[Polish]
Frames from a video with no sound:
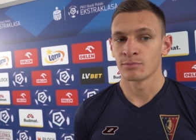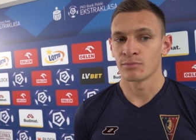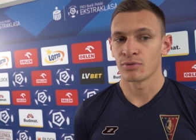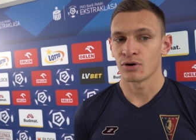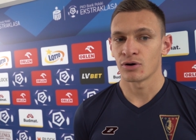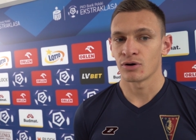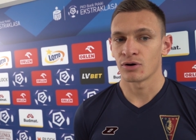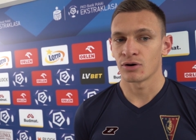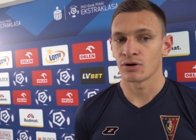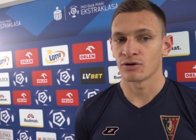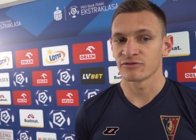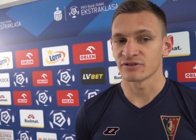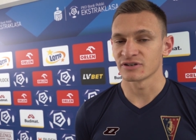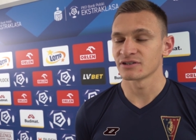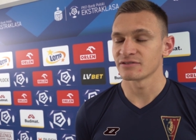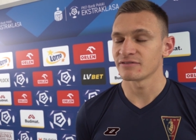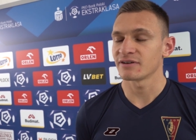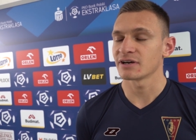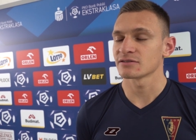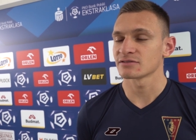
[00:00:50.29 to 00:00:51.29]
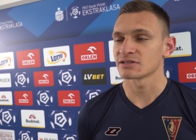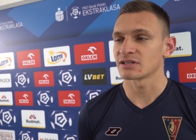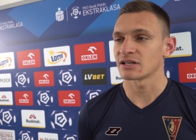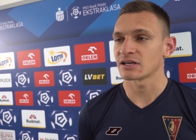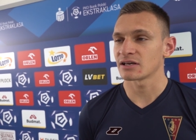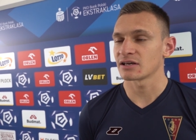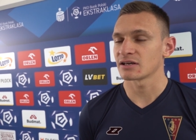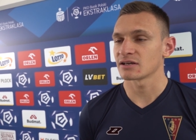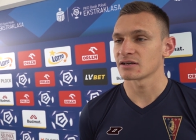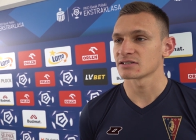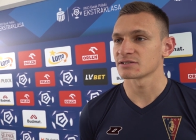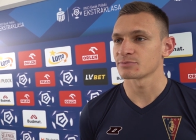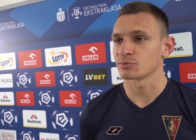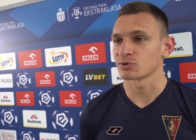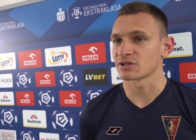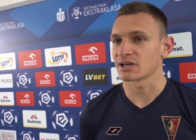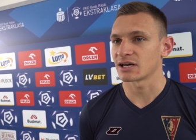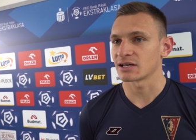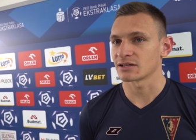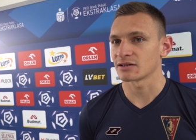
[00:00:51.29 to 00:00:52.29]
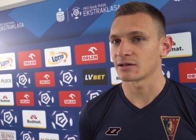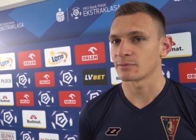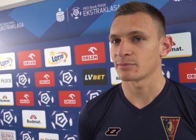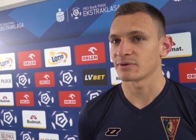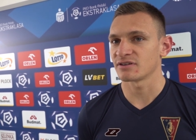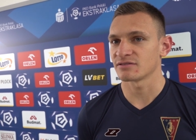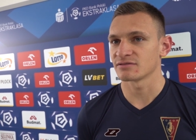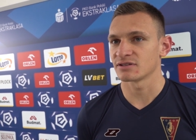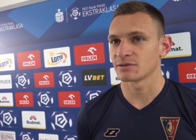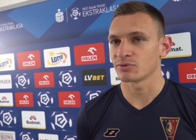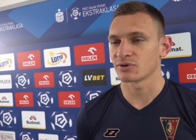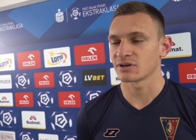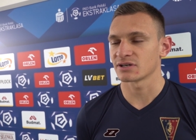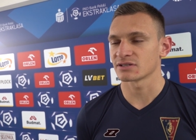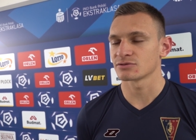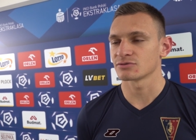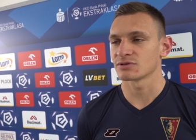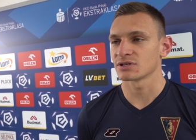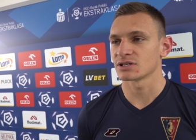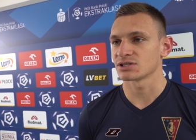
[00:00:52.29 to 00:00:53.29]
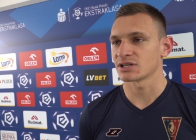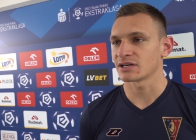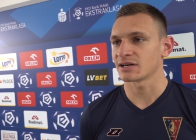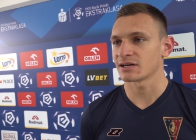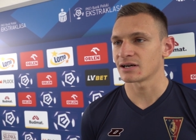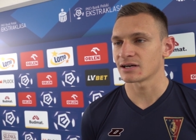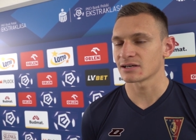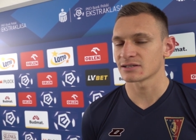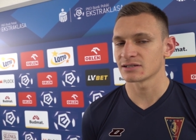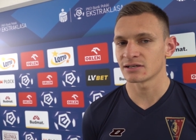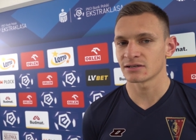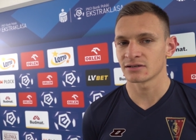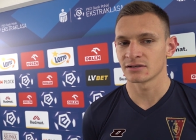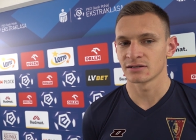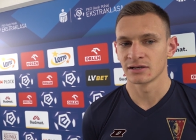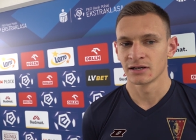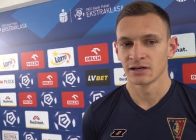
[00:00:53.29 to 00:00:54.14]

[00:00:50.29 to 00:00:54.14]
bo wygrywając takie spotkanie naprawdę pokazuje się charakter,